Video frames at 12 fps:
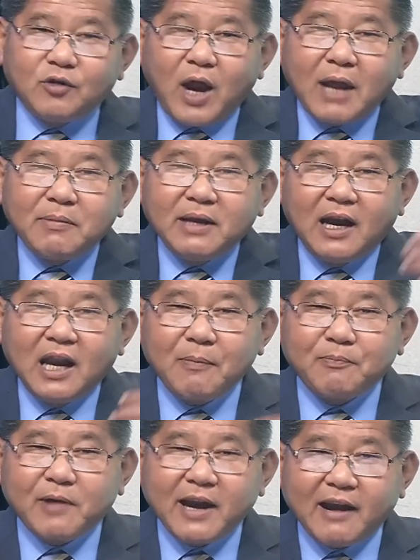write me a
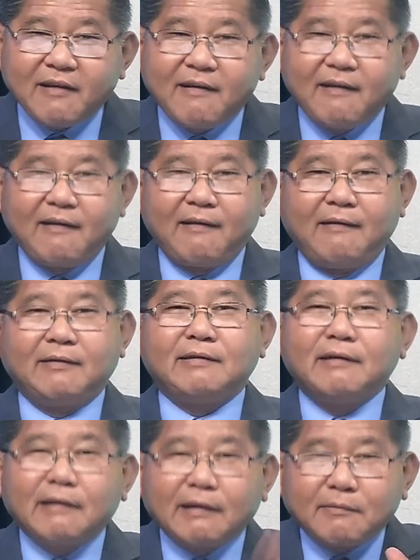love letter
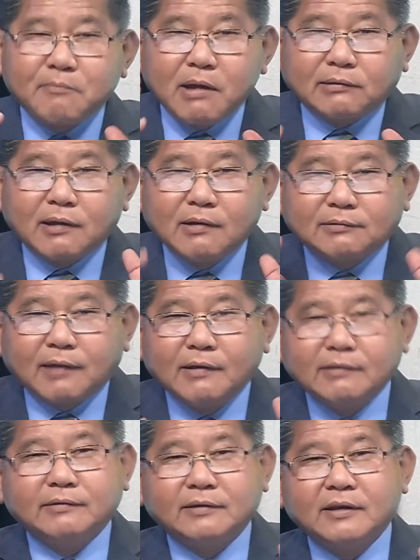những cái bức thư
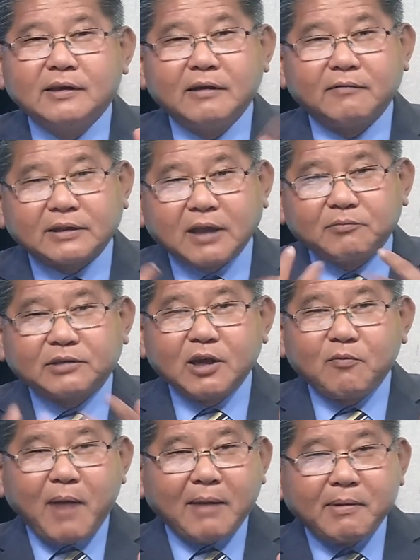tình và thậm chí
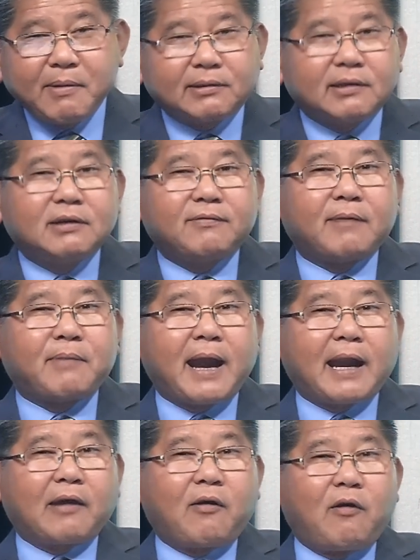ông mang mấy bức thư đó về
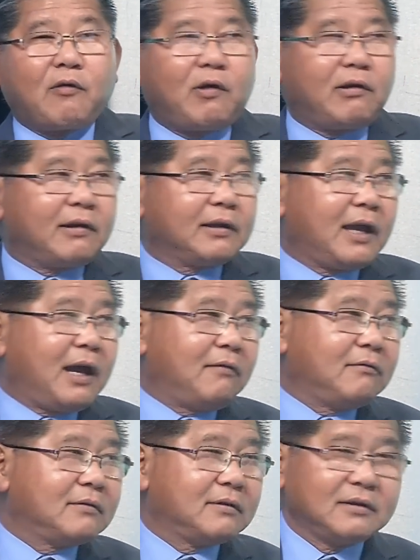Ba La Gồ luôn nhớ
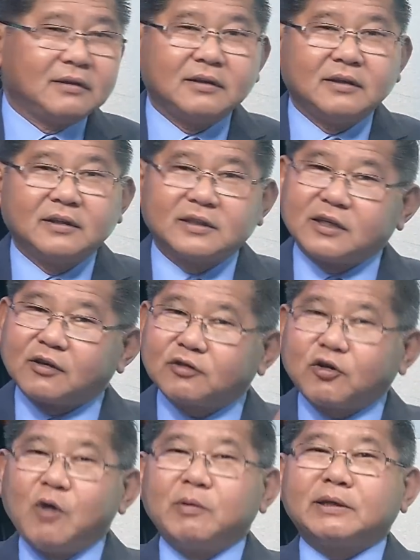không? chỉ có
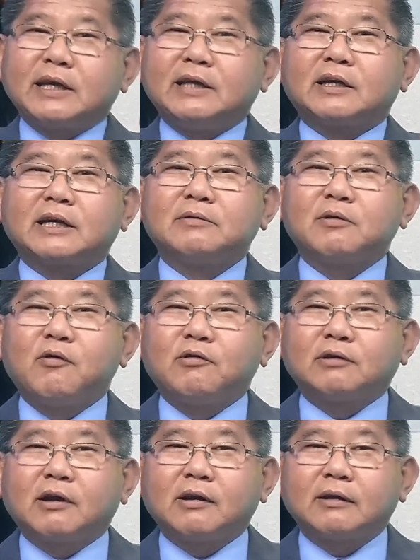tôi mới trị được Kim Jong
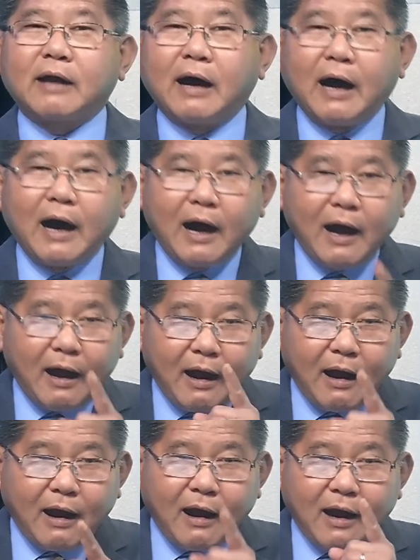Un thôi
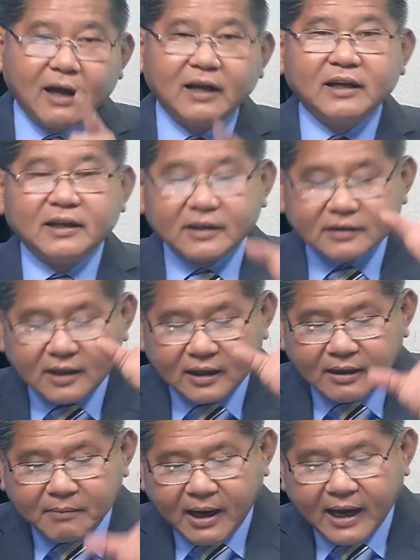đó tức
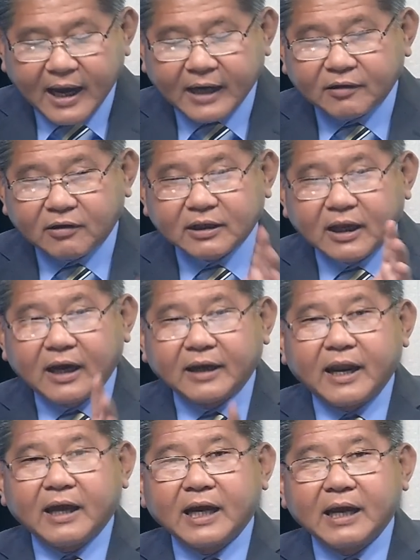là Bắc Hàn có thể là
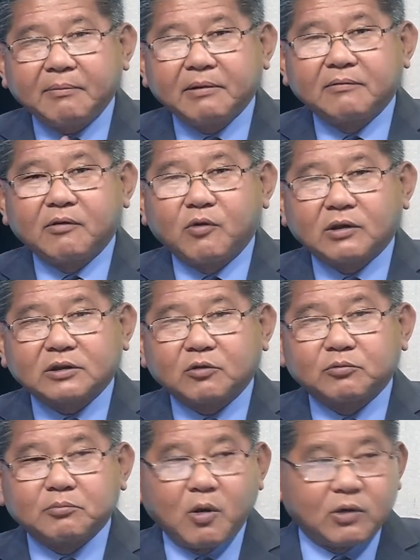đang gây áp lực của
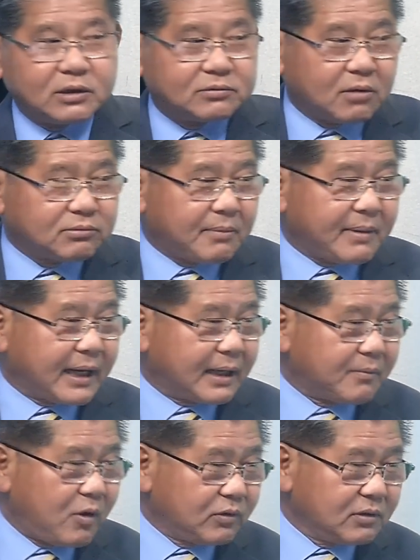cuộc bầu cử tổng thống năm
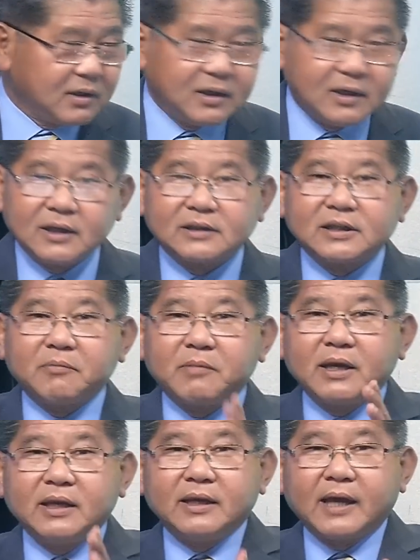2004 dân
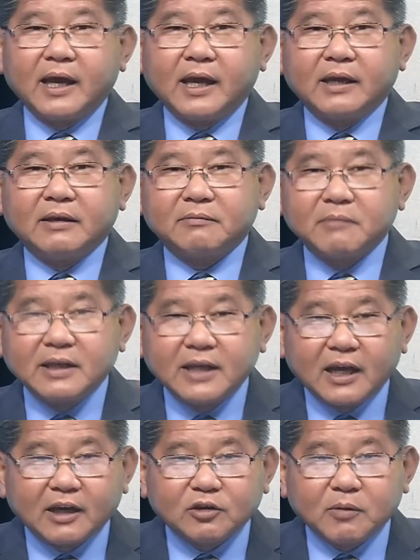Mỹ hey bây
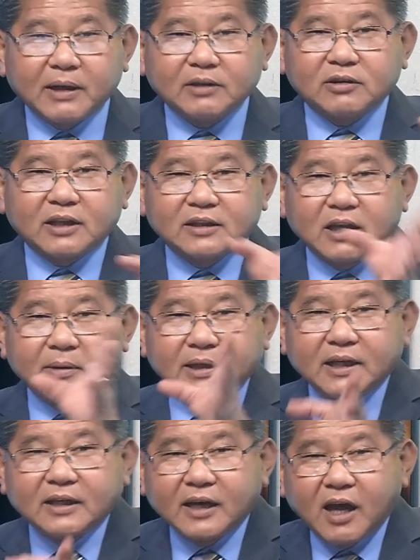giờ là tôi bắn có thể tới
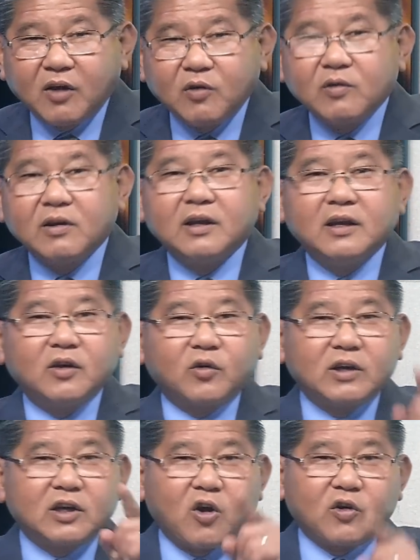bất kỳ nơi đâu
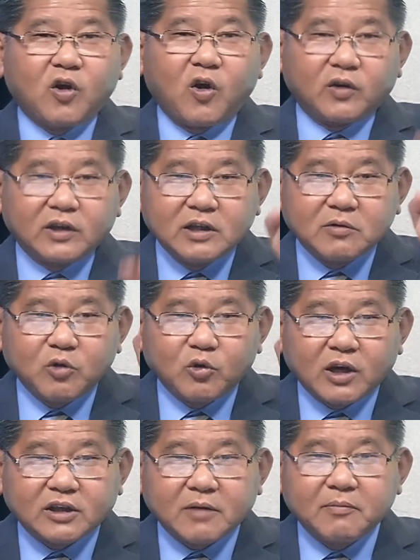quý vị khôn hồn đưa ông
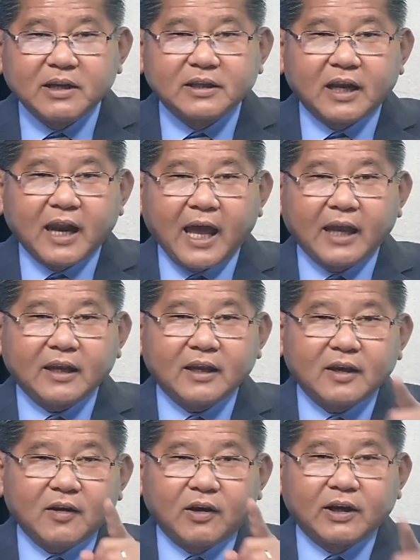Donald Trump lên trở lại
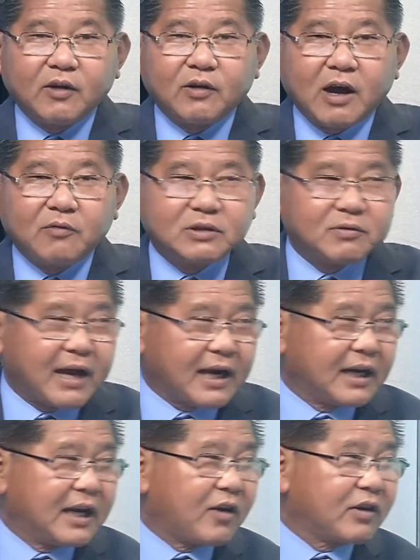còn nếu không những
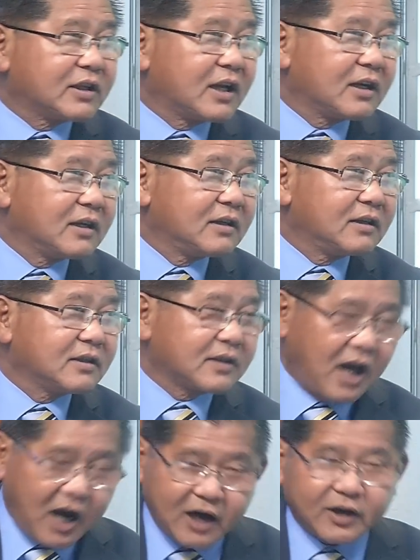khác là coi chừng
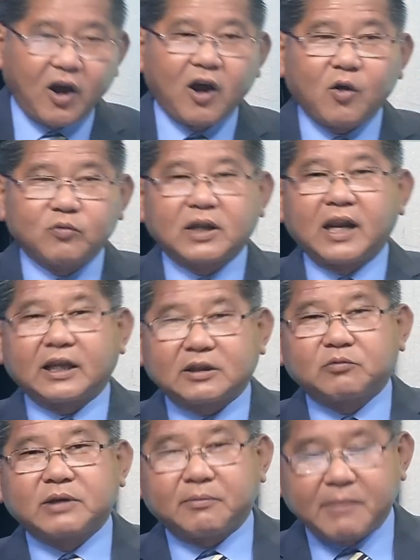đó đó cũng thể là cái
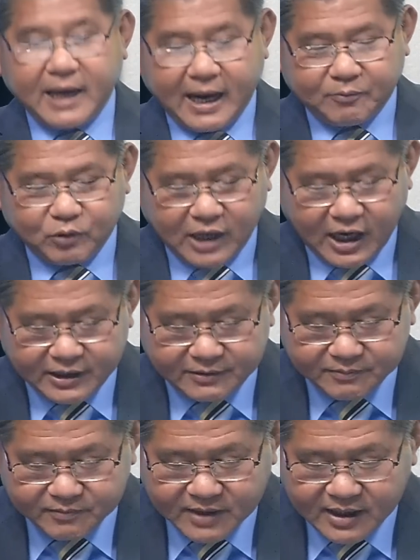thông điệp Bắc Hàn muốn gửi
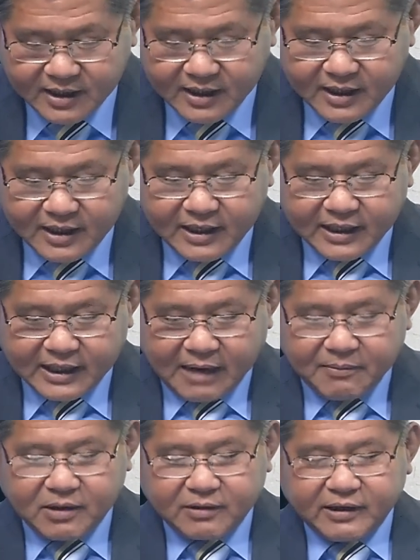
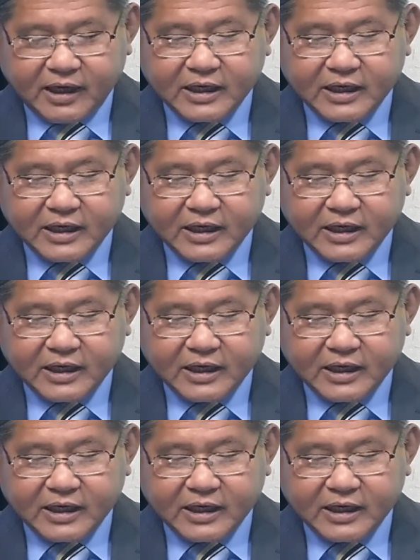cảm ơn quý